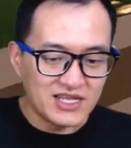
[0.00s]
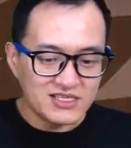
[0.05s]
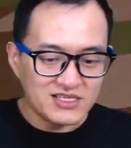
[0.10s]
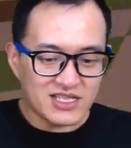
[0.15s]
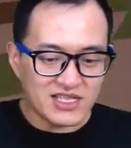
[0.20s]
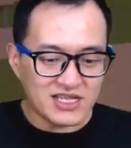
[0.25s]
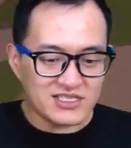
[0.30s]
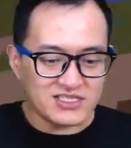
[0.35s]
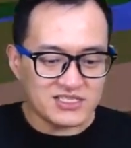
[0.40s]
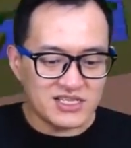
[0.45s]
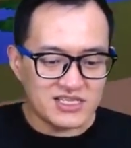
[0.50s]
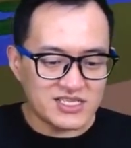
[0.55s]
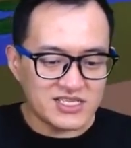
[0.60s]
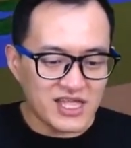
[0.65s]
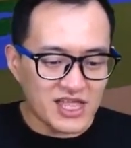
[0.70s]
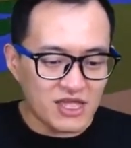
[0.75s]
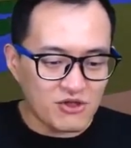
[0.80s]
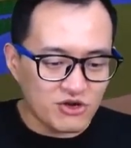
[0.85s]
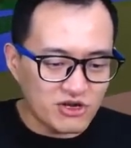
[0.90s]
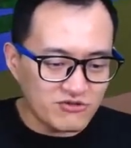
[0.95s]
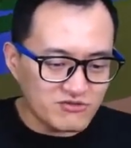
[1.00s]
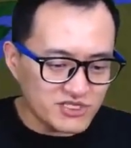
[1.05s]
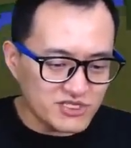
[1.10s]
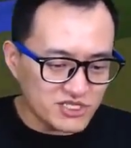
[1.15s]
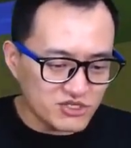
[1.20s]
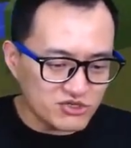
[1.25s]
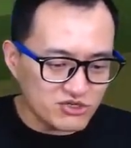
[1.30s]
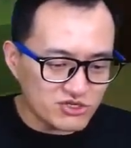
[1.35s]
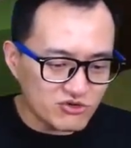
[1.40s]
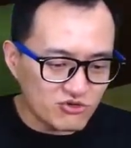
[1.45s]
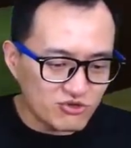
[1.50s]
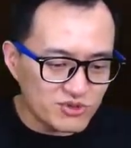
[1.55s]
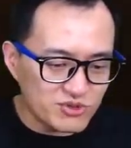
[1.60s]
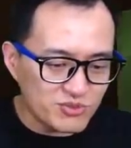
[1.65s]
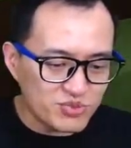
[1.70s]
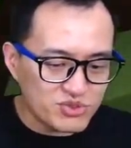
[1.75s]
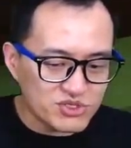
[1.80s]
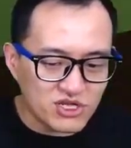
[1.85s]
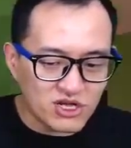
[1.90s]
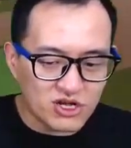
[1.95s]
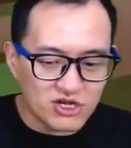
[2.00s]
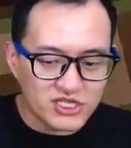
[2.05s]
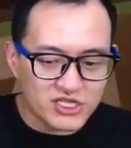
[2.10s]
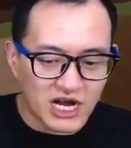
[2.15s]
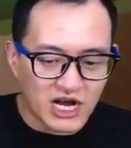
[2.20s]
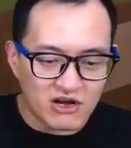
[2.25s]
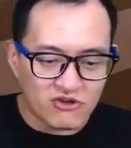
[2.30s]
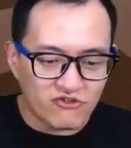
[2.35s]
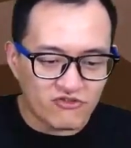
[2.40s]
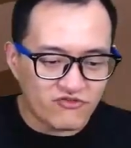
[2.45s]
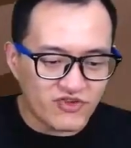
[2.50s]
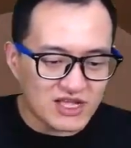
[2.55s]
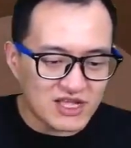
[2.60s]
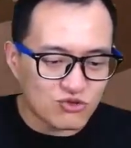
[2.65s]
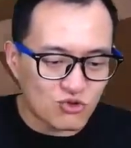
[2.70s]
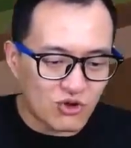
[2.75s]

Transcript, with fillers: 但是呢，现在有个问题就是我们不知道哪有饭